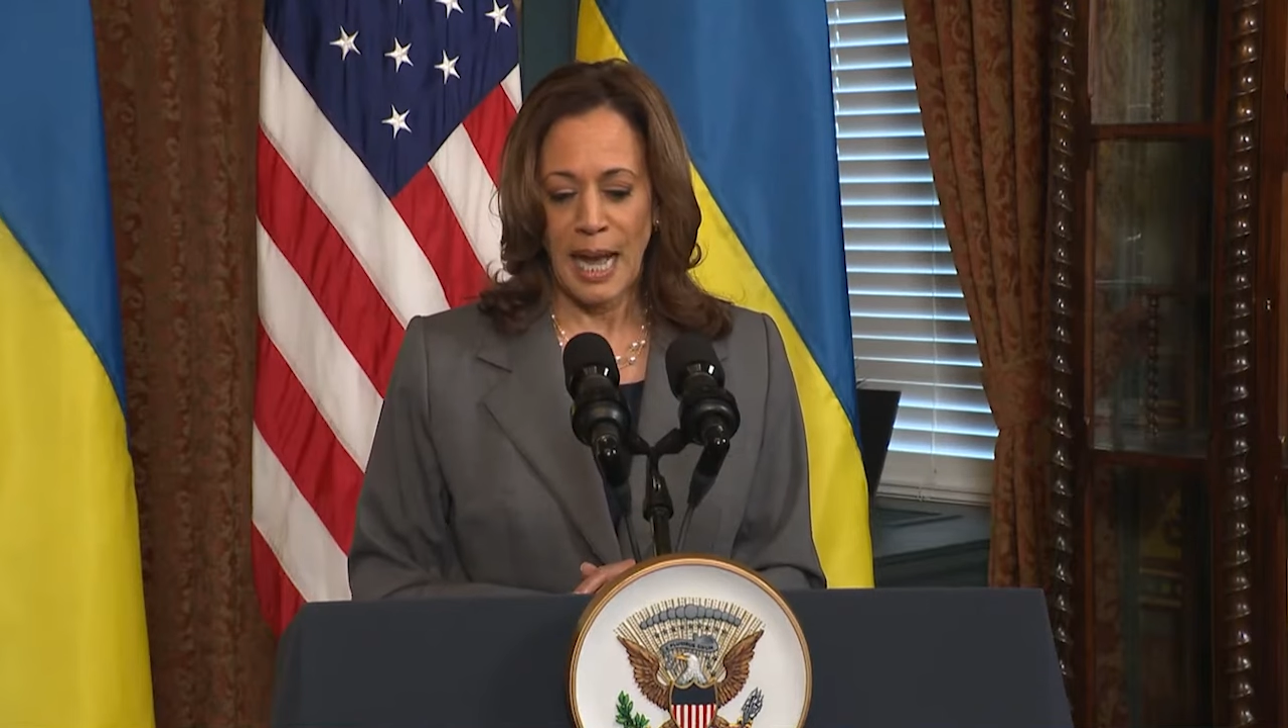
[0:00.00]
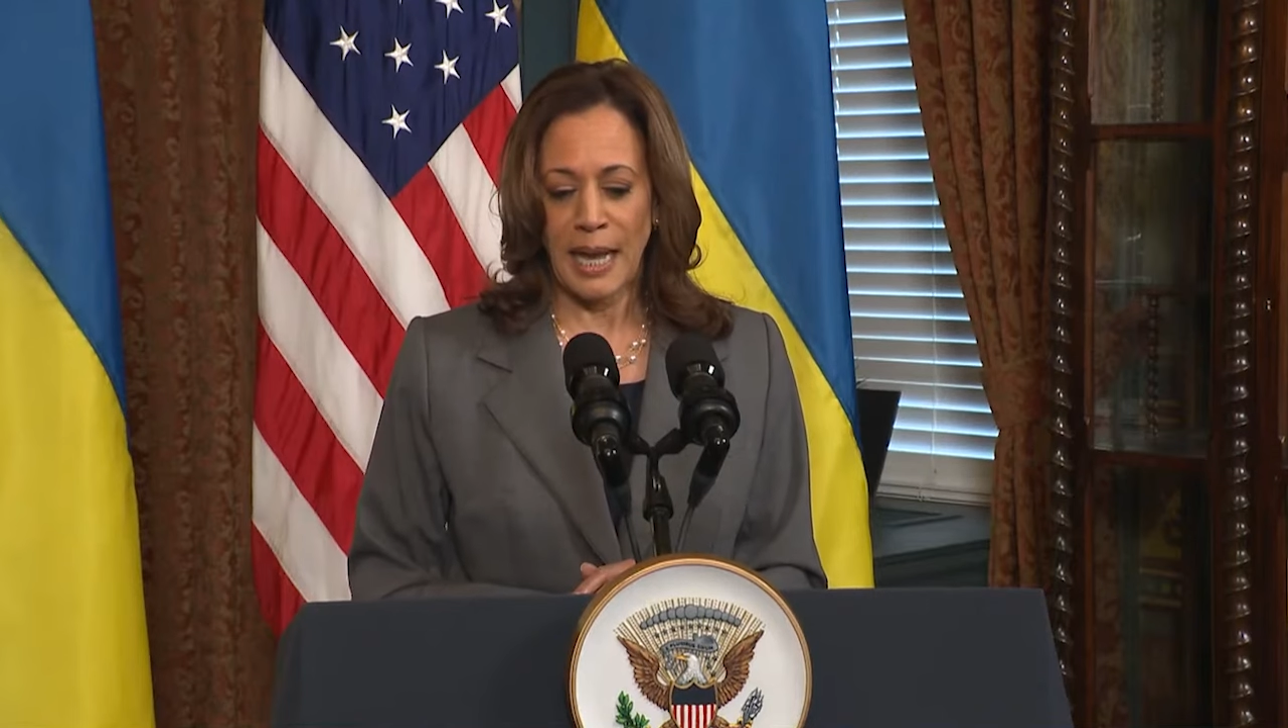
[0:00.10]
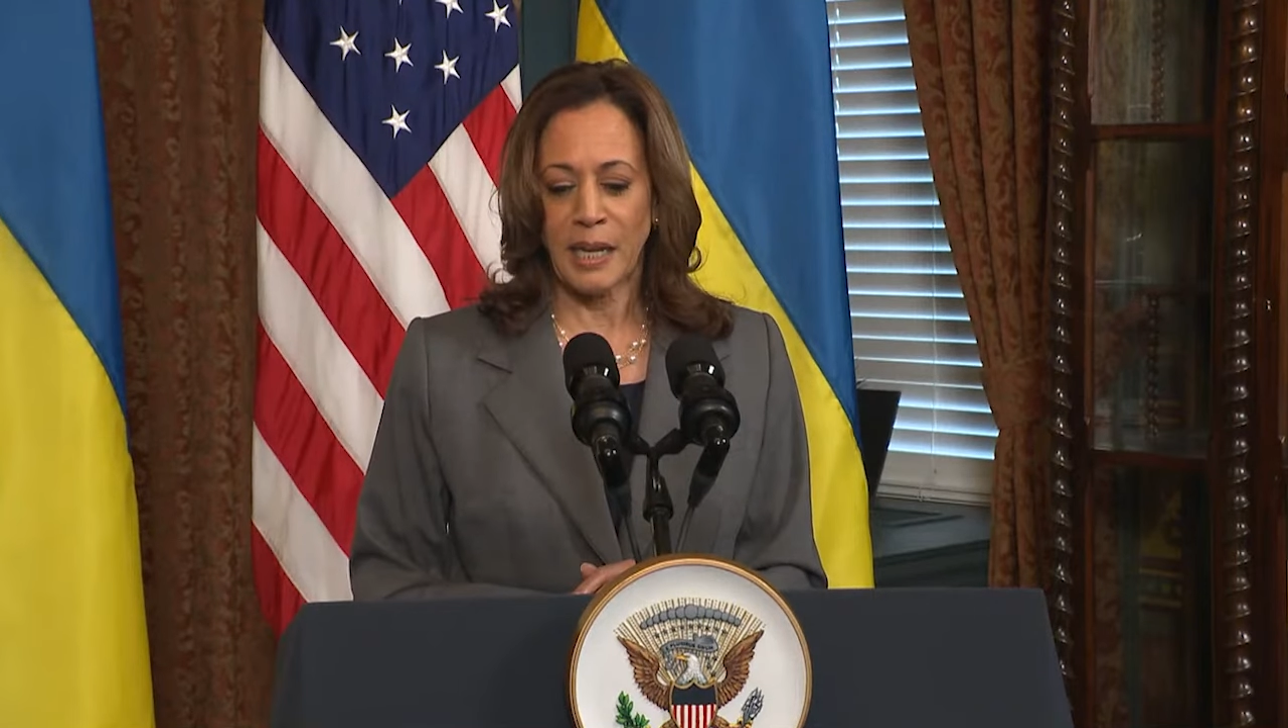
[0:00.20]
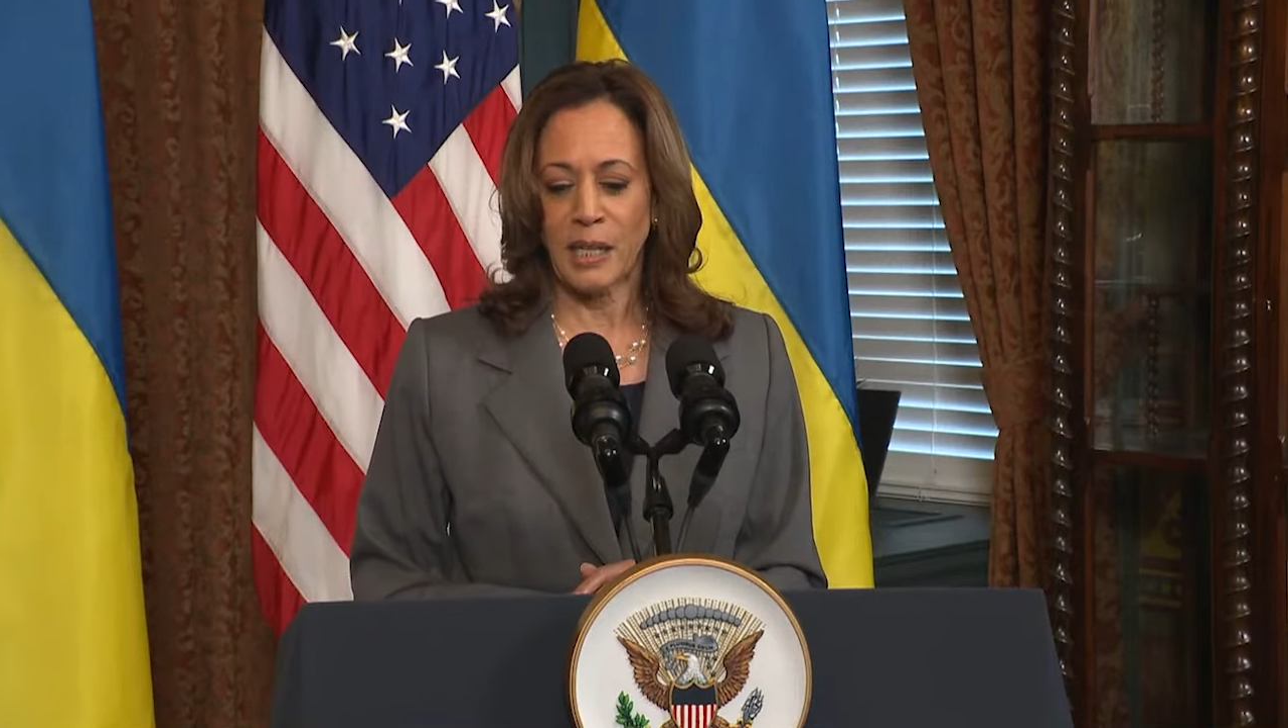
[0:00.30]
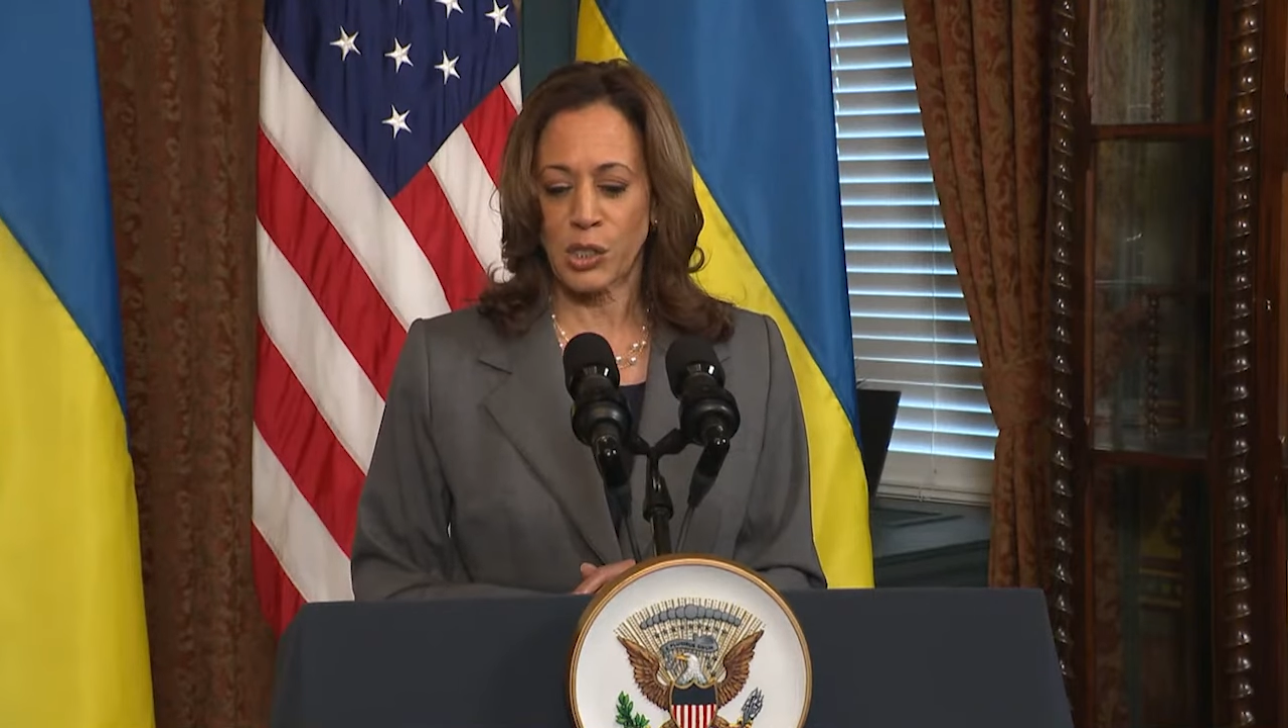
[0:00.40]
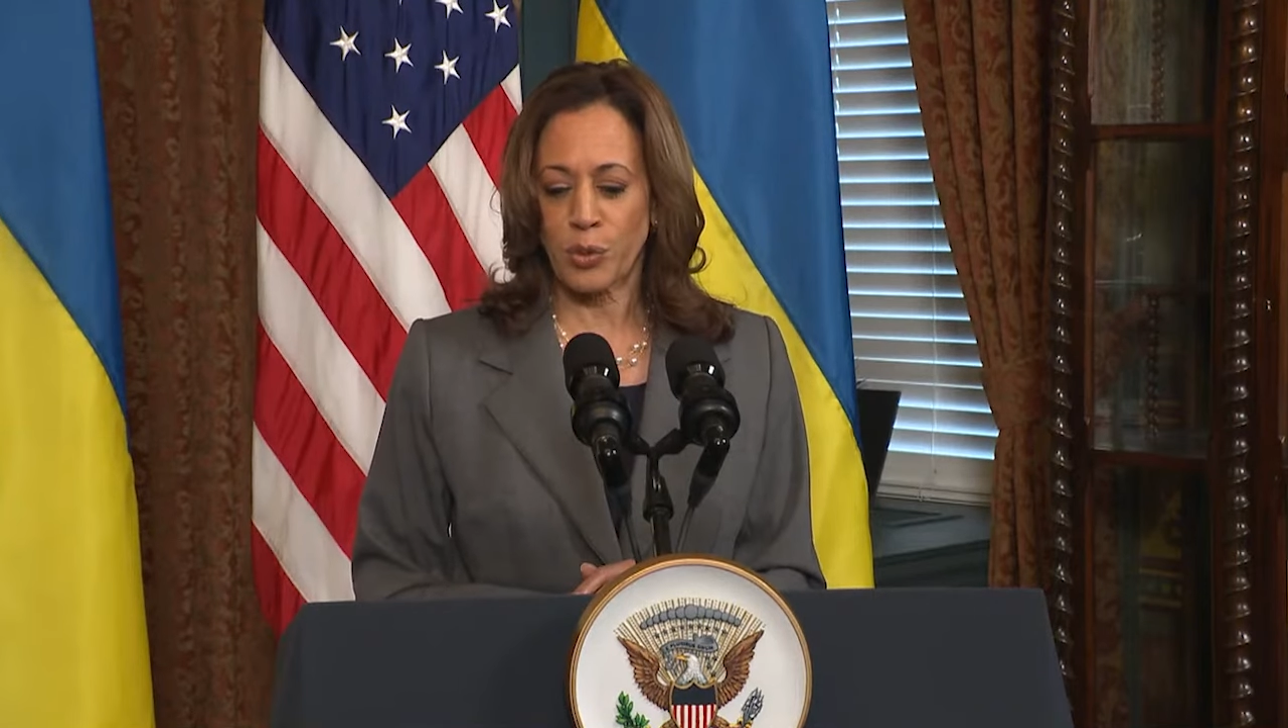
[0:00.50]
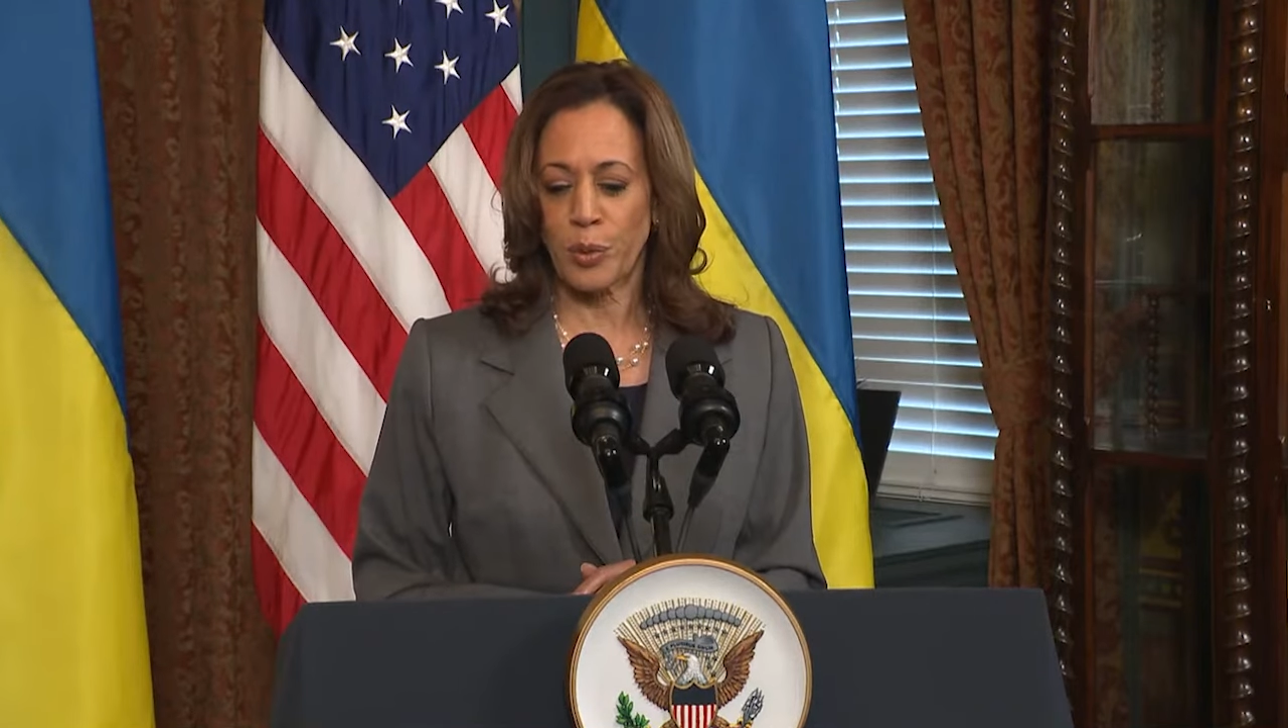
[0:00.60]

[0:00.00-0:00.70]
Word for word: История